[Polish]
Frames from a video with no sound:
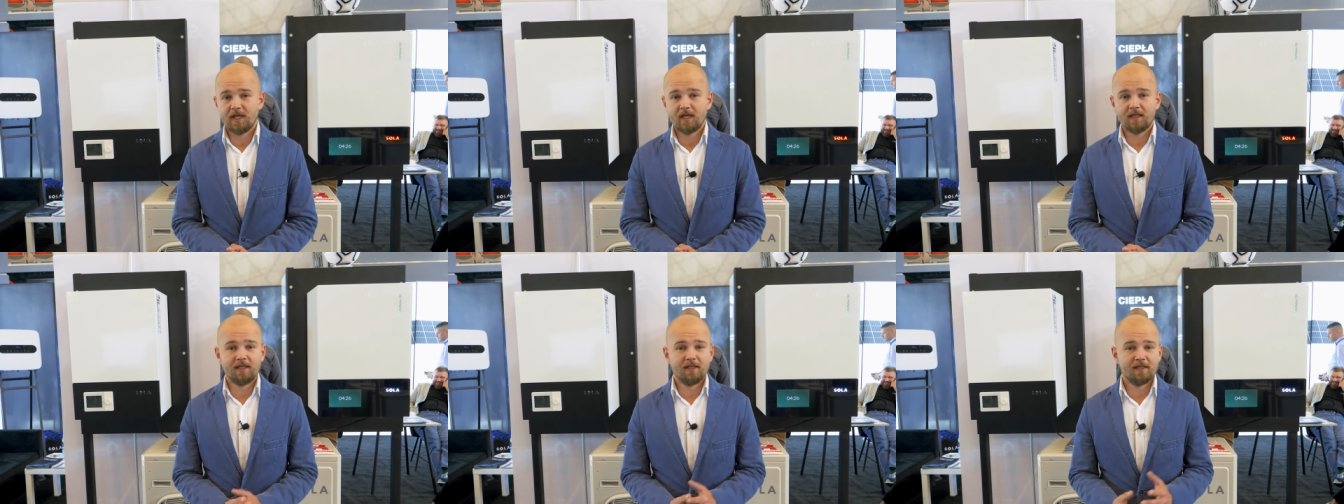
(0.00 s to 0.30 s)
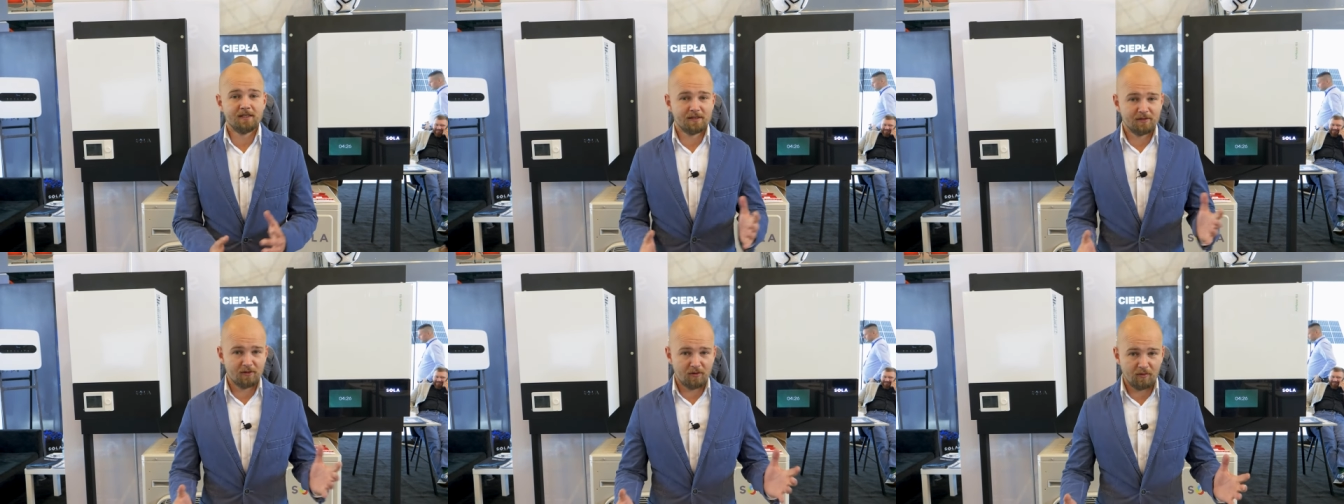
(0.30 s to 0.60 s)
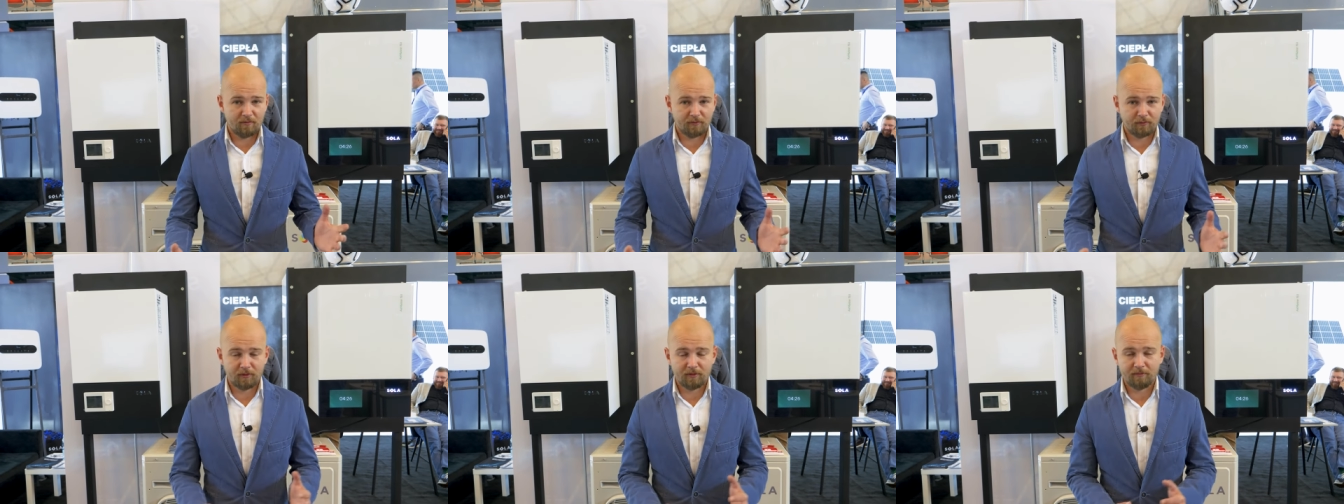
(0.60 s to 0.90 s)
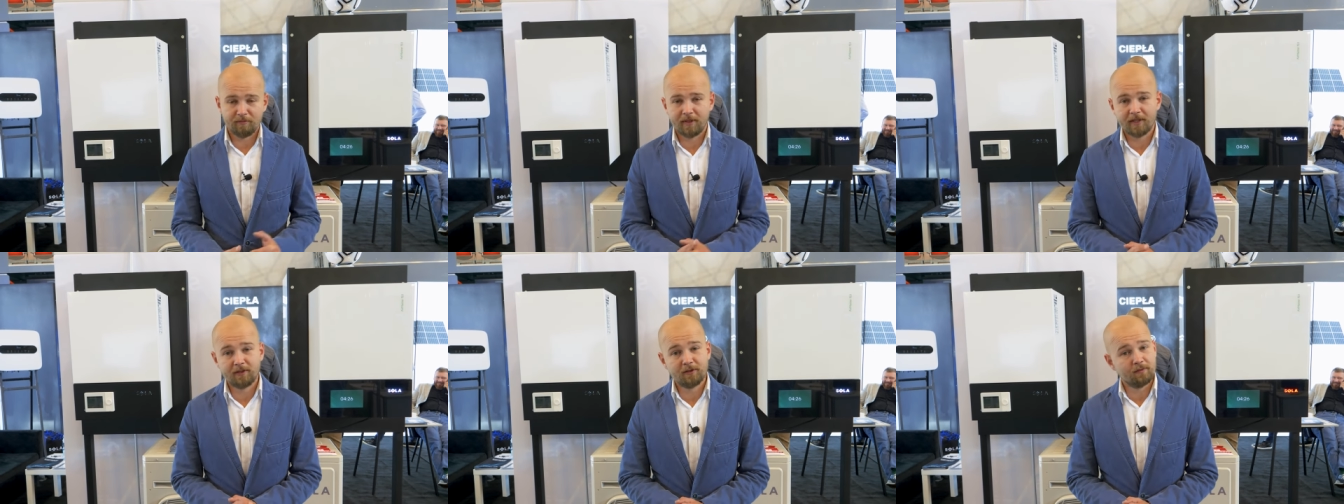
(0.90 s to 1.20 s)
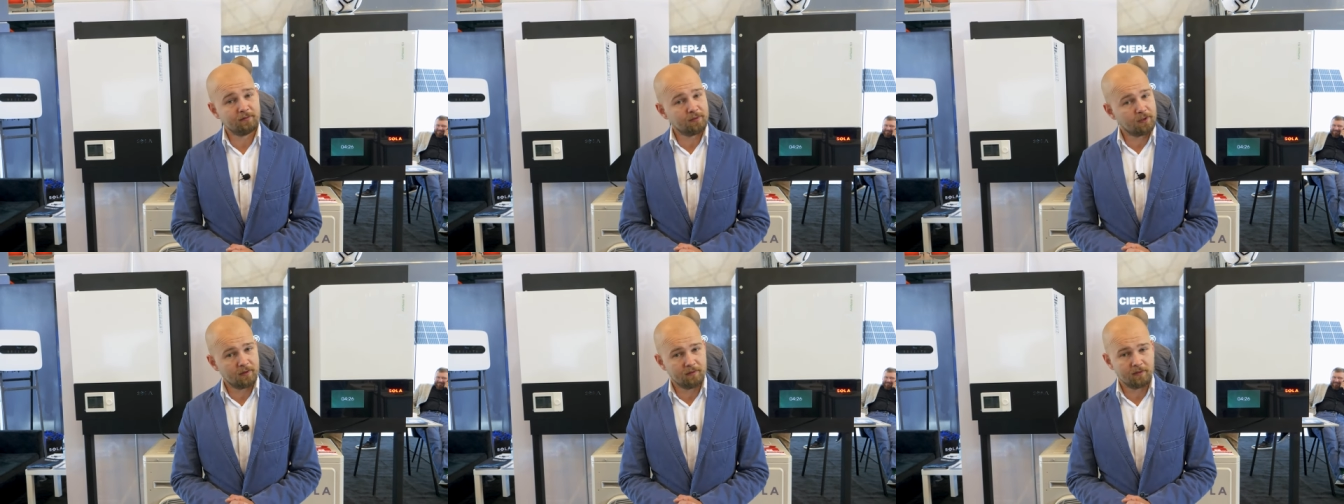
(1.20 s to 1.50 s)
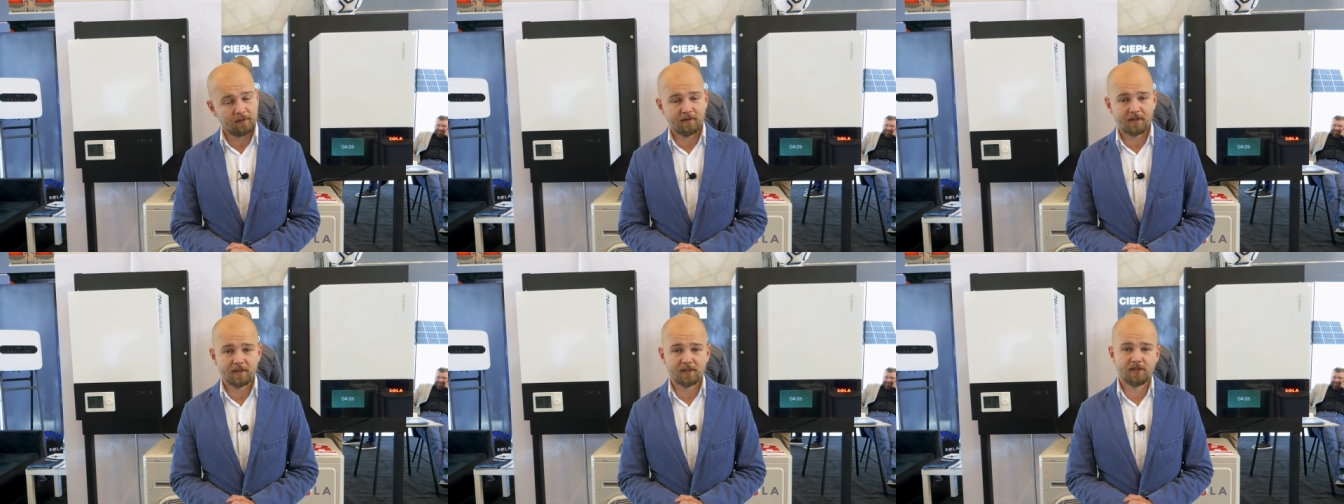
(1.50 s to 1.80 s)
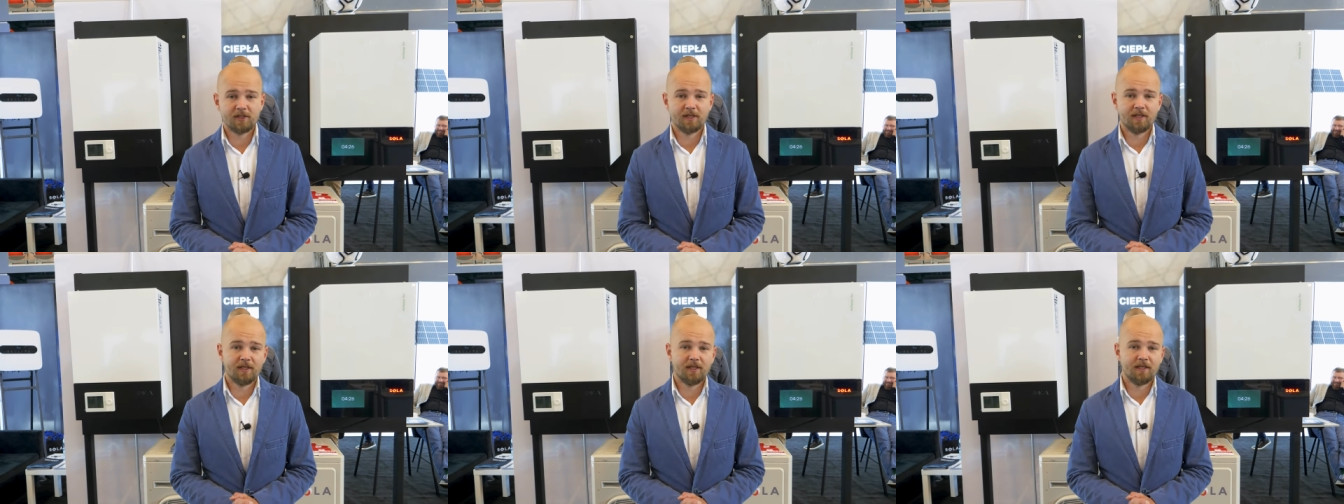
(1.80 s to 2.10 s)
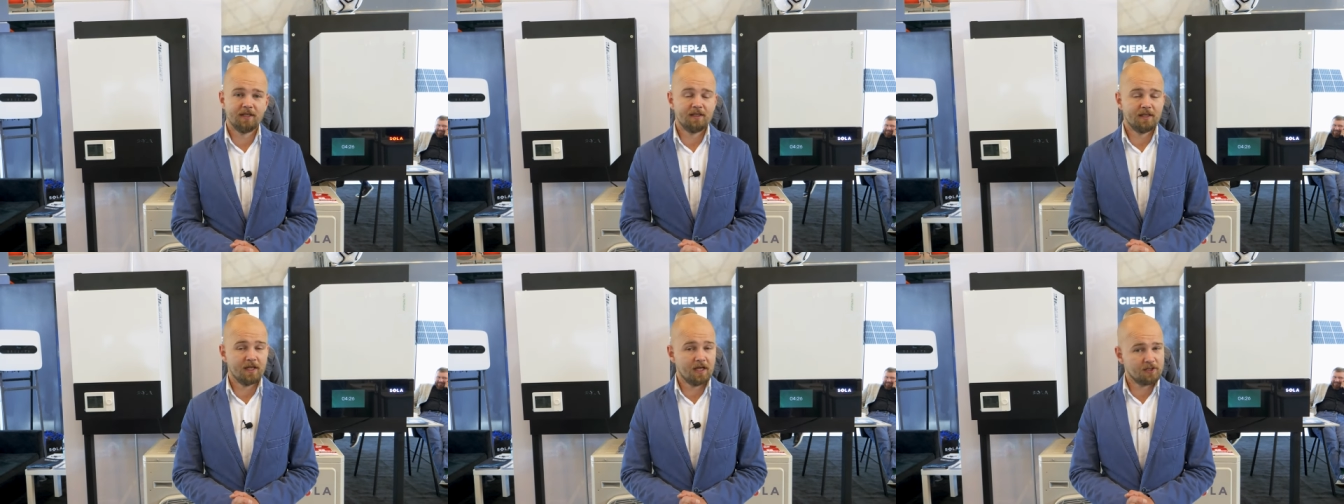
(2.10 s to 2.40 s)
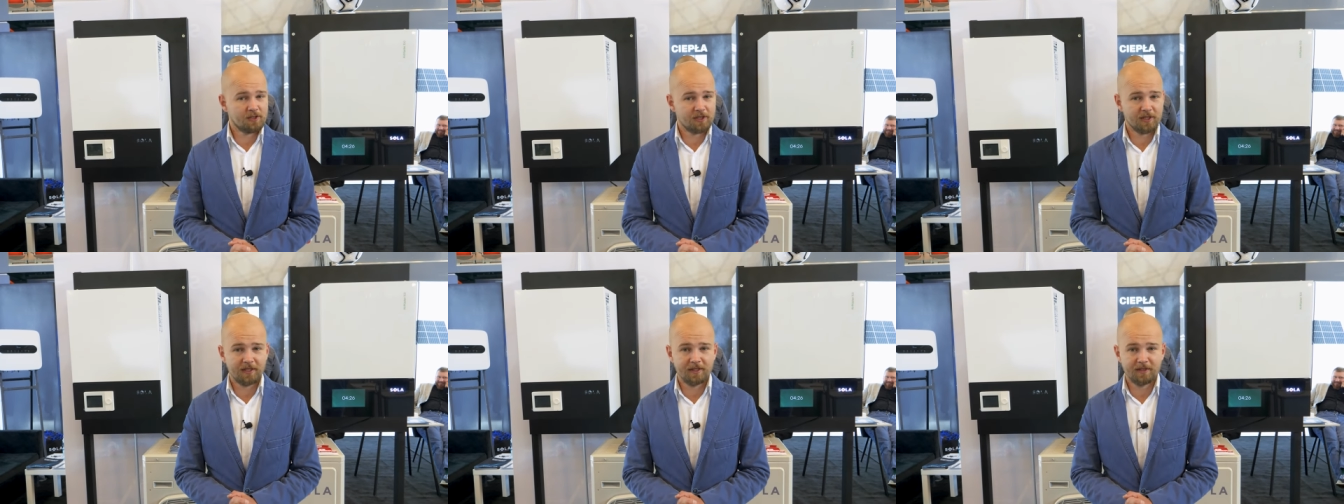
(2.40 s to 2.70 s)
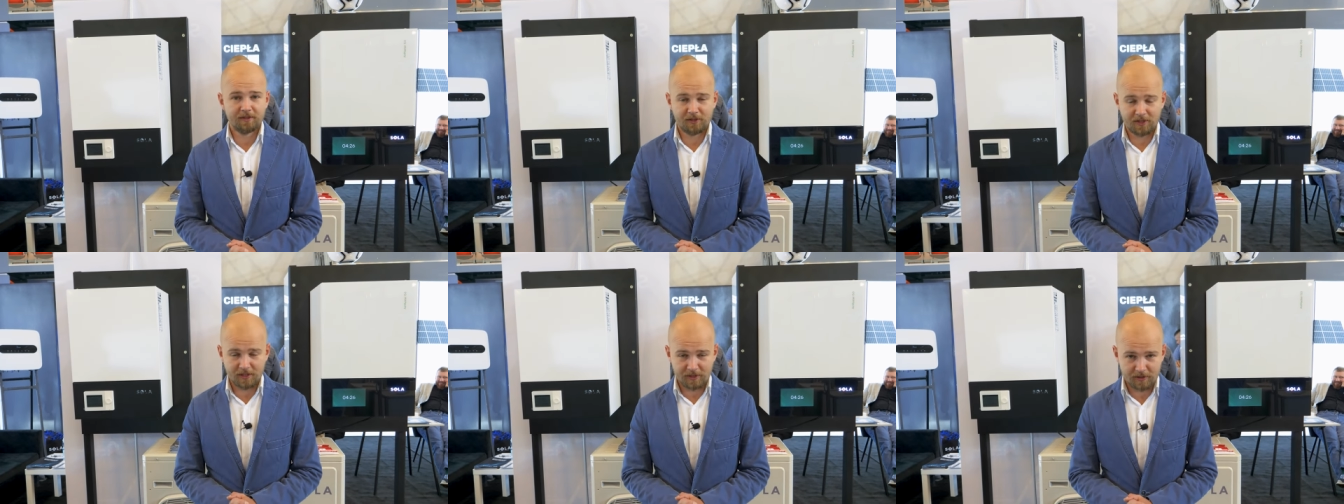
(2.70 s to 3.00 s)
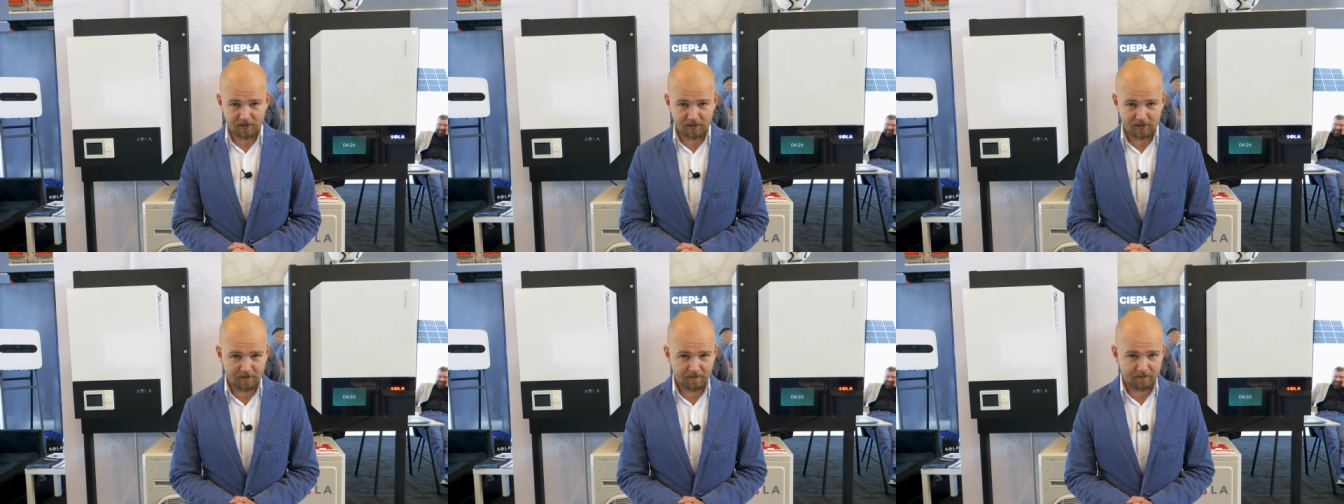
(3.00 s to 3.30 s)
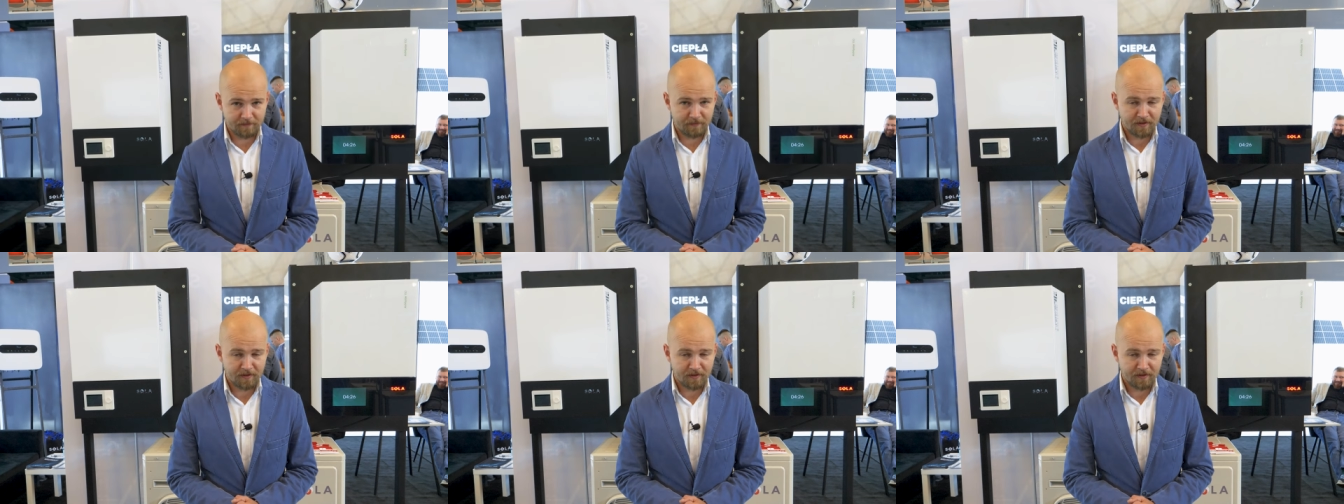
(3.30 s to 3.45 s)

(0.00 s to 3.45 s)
Jaki jest dom, w którym będą wychowywać się nasze dzieci?